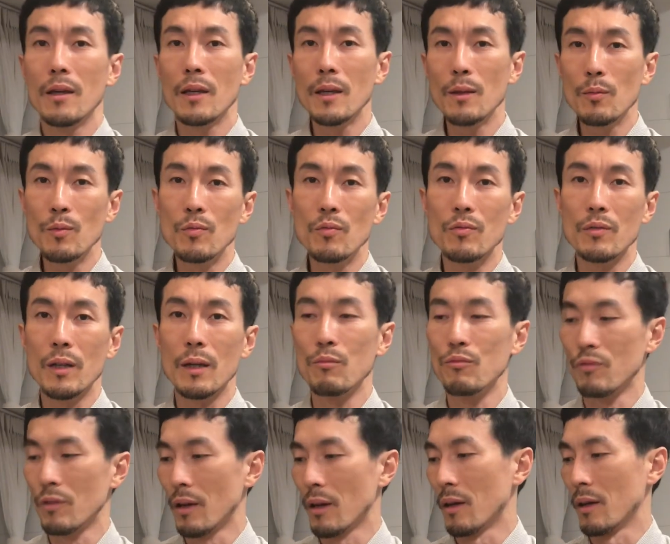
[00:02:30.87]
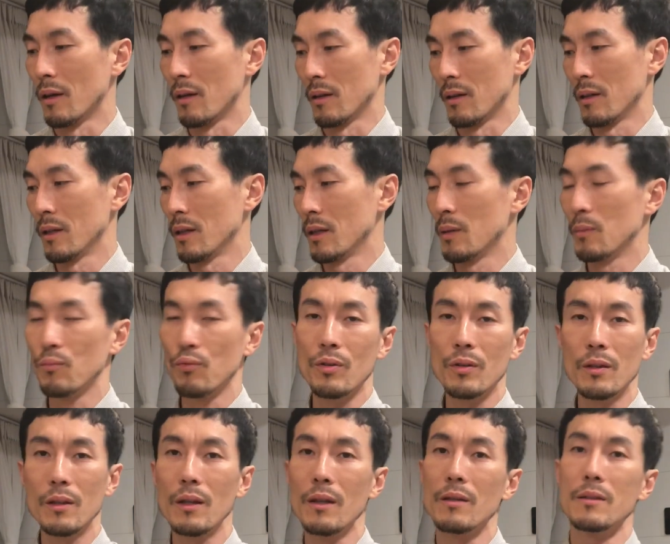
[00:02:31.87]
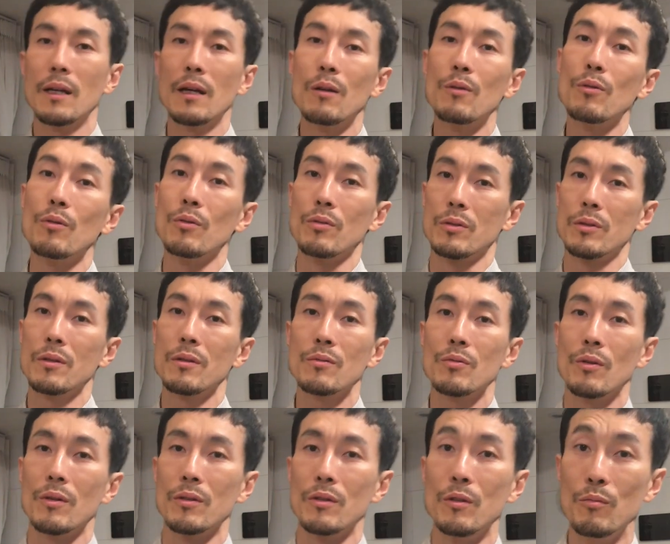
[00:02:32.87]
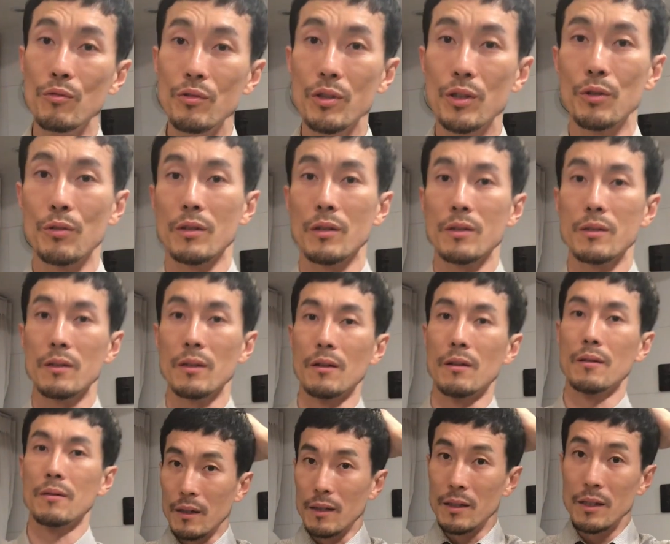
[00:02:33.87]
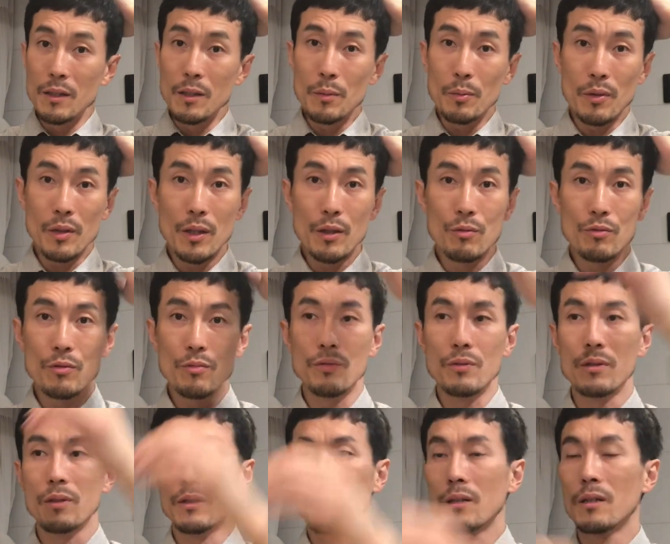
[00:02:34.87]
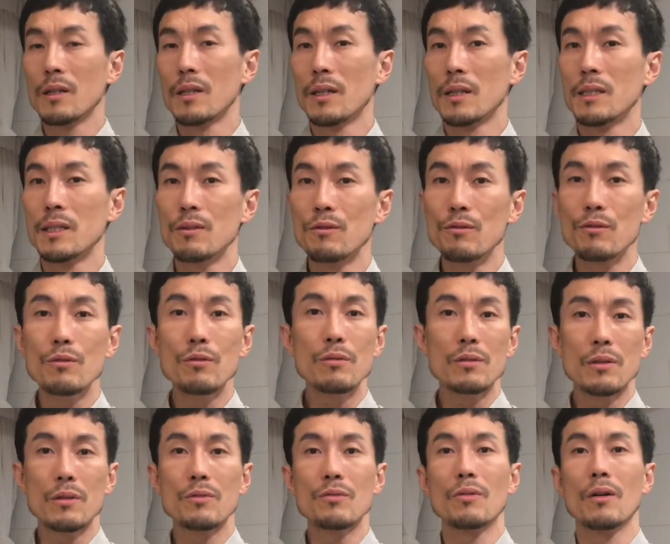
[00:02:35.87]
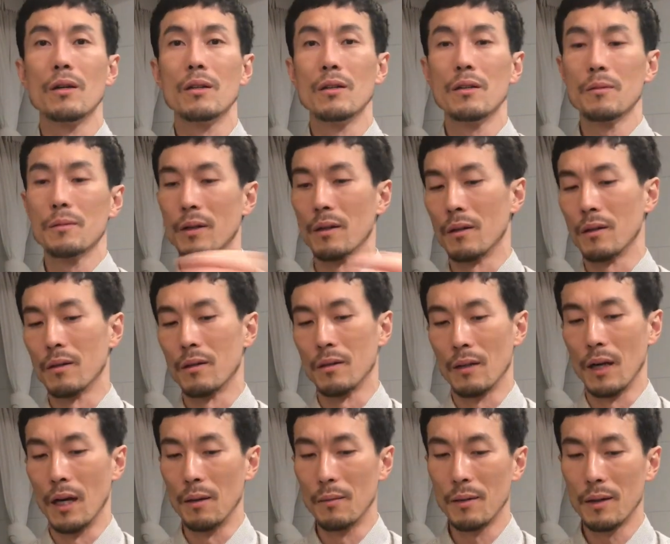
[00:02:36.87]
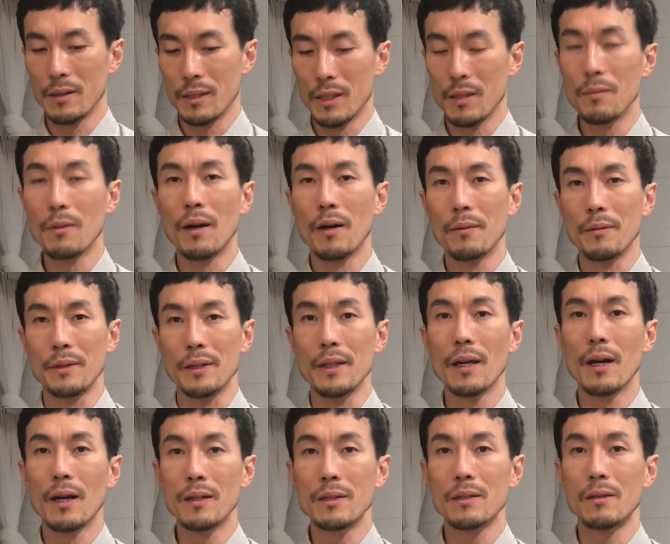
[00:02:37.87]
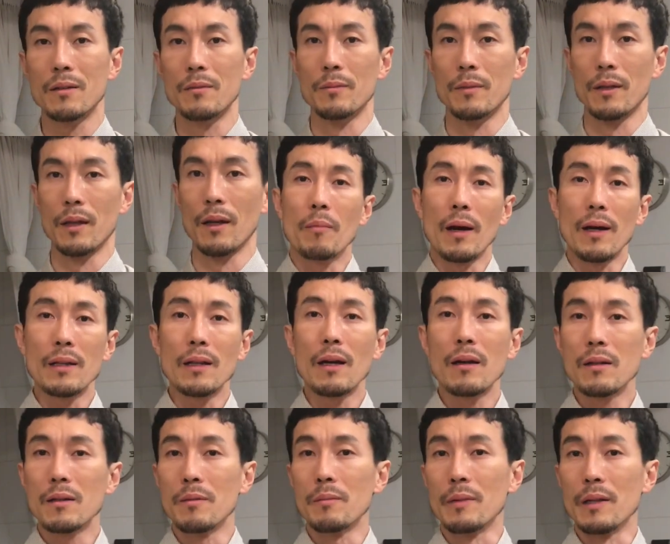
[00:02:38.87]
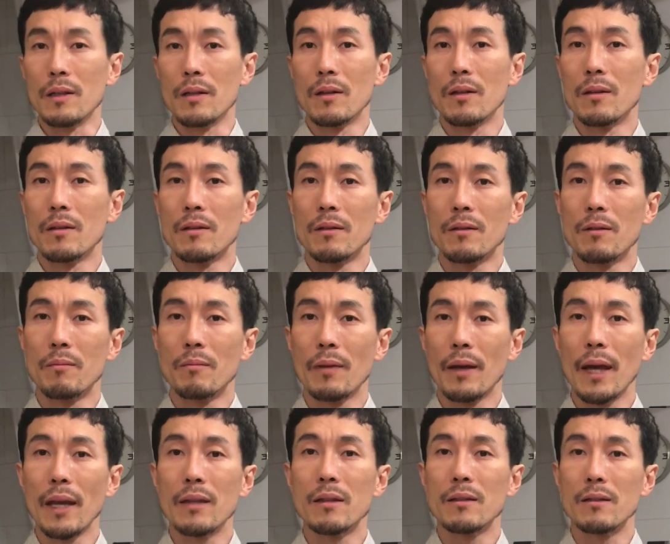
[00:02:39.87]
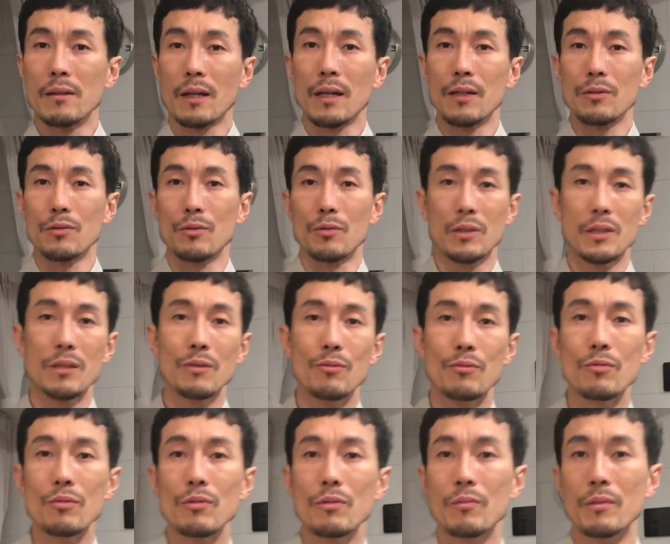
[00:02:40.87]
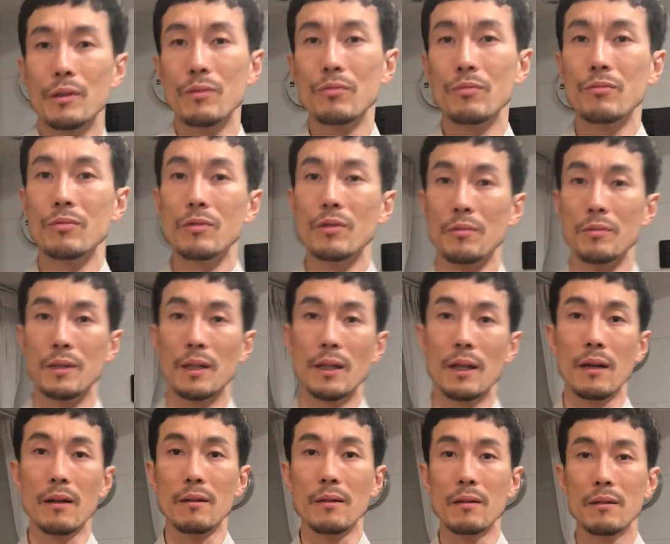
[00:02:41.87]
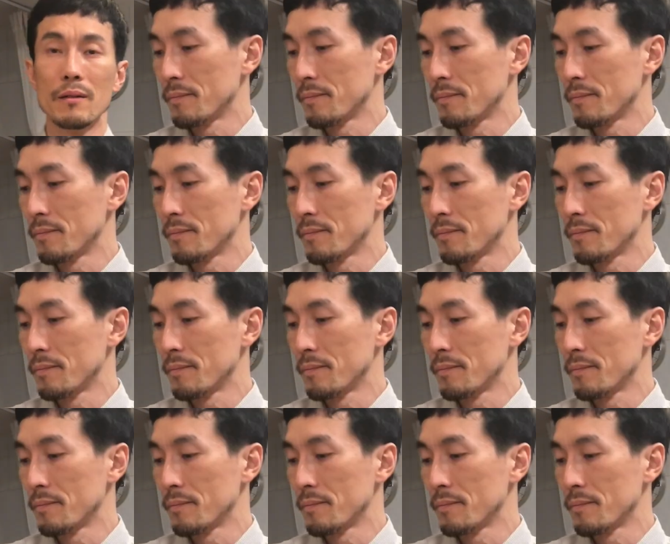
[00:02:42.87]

이 부분 때문에 이 V10 사고 청소가 너무 쉬워졌어요 리트리버 키우는 분들 특히나 친구 청소하려면 아마 제 마음을 이해하실 겁니다 바닥을 밀던 헤드를 가지고 친구를 밀 수는 없잖아요